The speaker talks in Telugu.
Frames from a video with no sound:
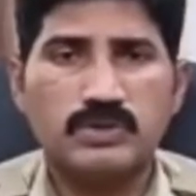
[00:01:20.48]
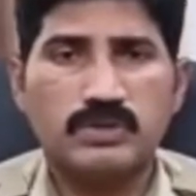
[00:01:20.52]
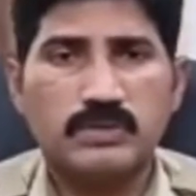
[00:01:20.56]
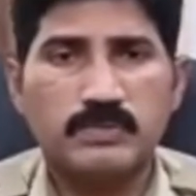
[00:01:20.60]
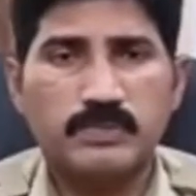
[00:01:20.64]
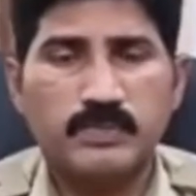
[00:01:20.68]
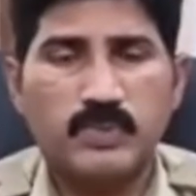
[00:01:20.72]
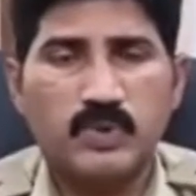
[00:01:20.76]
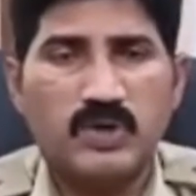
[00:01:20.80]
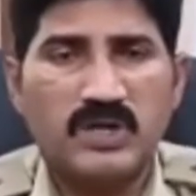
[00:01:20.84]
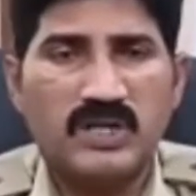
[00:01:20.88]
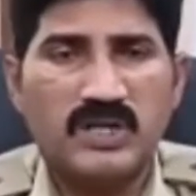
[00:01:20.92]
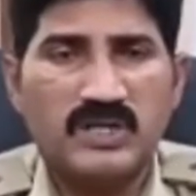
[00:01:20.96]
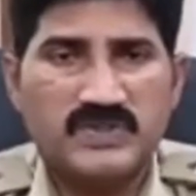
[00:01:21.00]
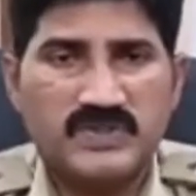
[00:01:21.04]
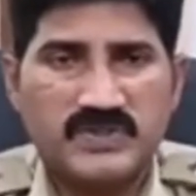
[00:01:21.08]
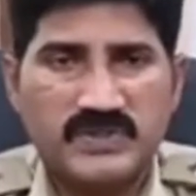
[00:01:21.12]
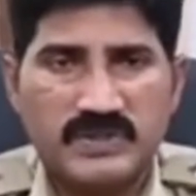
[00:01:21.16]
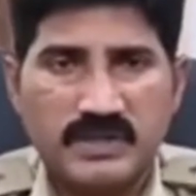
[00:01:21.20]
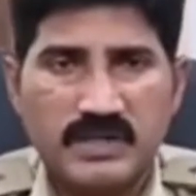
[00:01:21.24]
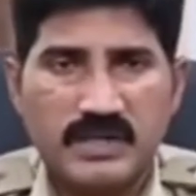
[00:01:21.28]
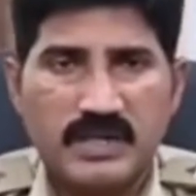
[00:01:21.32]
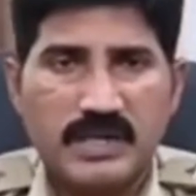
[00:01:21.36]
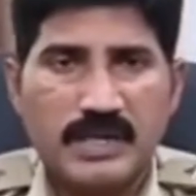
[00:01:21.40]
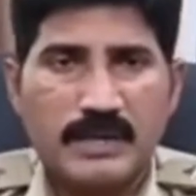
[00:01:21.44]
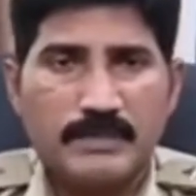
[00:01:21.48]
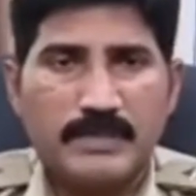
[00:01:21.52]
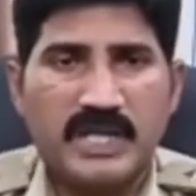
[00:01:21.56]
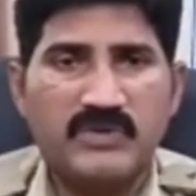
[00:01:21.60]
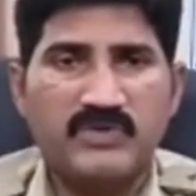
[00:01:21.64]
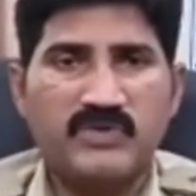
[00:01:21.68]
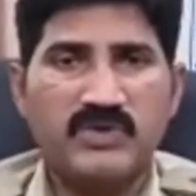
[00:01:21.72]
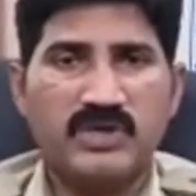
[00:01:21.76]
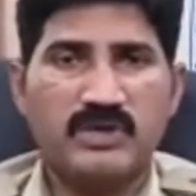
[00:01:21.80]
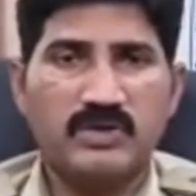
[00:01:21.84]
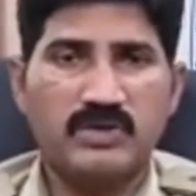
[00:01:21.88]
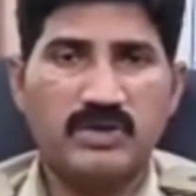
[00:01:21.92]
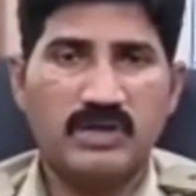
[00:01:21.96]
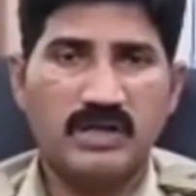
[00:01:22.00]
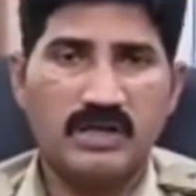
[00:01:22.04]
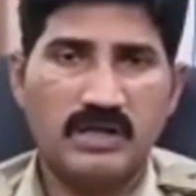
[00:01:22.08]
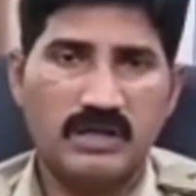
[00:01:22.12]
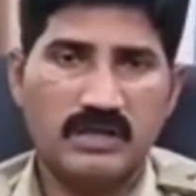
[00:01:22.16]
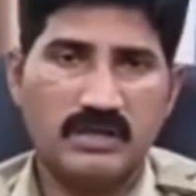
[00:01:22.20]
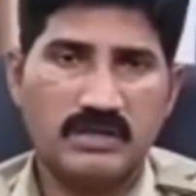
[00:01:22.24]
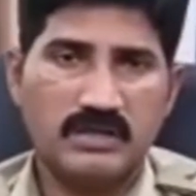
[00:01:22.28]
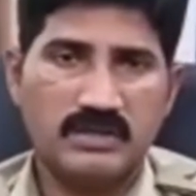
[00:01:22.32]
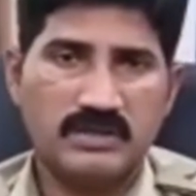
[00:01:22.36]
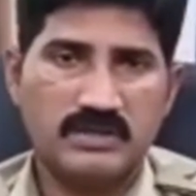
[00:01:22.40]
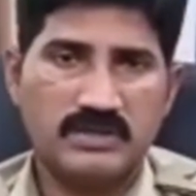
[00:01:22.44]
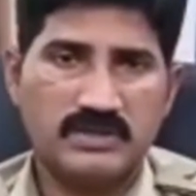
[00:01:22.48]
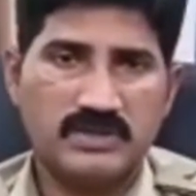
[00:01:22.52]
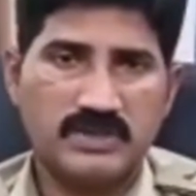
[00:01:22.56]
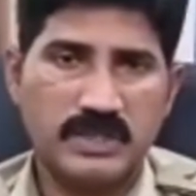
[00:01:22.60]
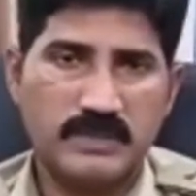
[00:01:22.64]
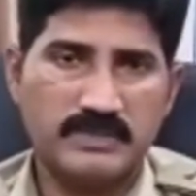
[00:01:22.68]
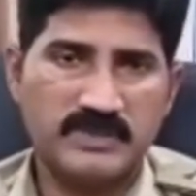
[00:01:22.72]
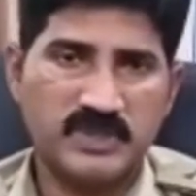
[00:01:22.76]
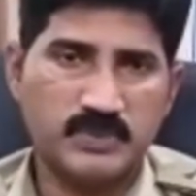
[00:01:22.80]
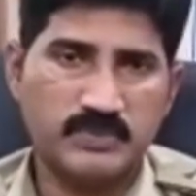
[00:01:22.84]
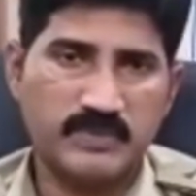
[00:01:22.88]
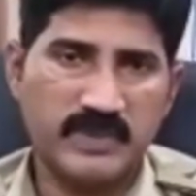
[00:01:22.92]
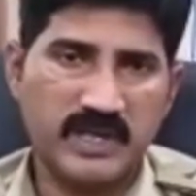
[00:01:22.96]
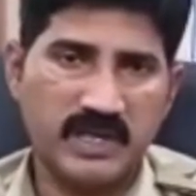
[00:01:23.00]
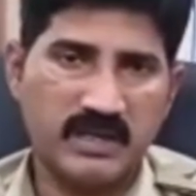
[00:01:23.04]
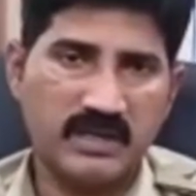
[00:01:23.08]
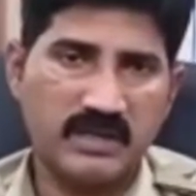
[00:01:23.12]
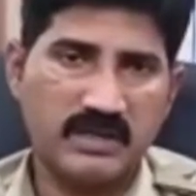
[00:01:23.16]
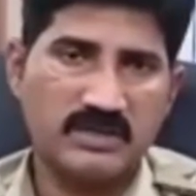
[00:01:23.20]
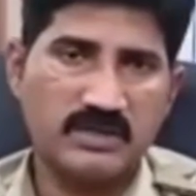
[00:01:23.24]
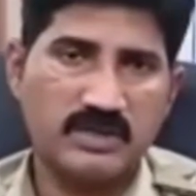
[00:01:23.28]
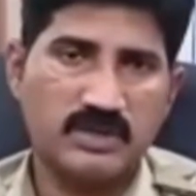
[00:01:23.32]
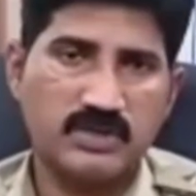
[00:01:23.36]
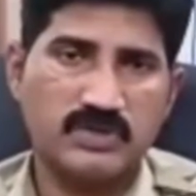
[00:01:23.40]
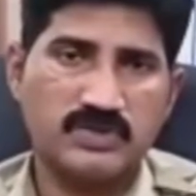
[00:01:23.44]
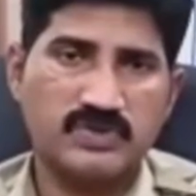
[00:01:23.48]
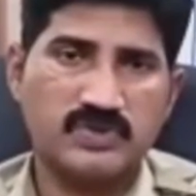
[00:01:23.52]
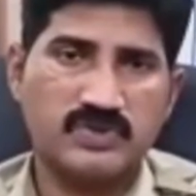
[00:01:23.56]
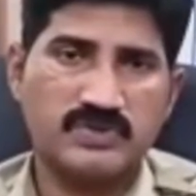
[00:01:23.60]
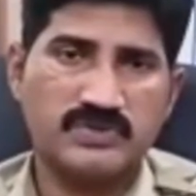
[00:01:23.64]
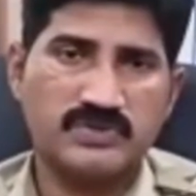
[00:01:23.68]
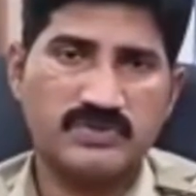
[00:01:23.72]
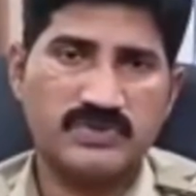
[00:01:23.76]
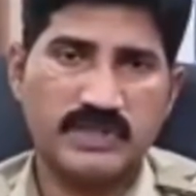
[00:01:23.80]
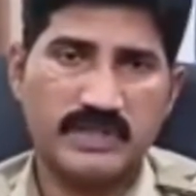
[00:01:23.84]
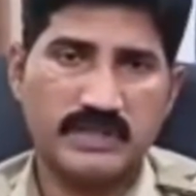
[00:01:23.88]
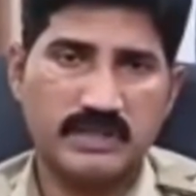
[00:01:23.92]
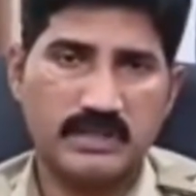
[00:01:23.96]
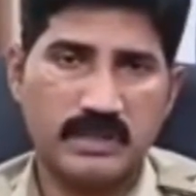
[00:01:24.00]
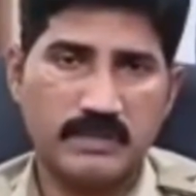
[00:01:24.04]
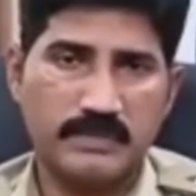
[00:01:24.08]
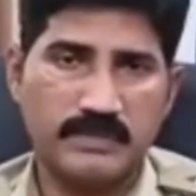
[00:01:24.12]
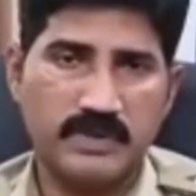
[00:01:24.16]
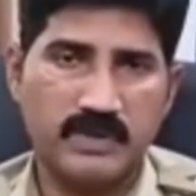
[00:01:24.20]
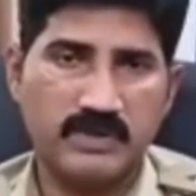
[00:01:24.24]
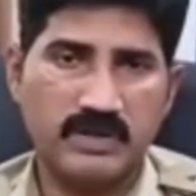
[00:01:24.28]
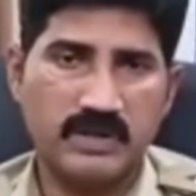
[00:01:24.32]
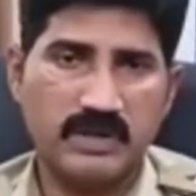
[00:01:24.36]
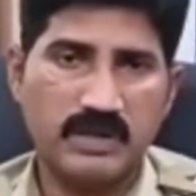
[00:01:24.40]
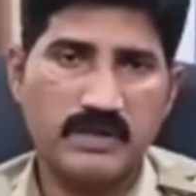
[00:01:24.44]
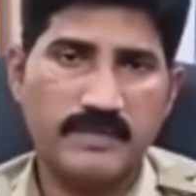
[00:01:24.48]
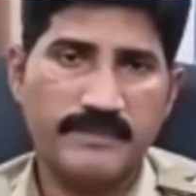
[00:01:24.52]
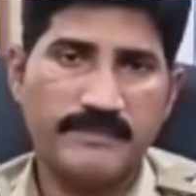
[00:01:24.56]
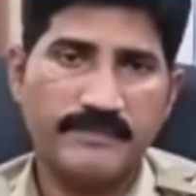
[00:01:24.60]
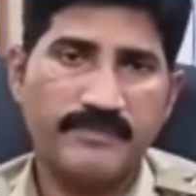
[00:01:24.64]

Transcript: పోలీస్ అమరవీరుల సంస్మరణ దినోత్సవం సందర్భంగా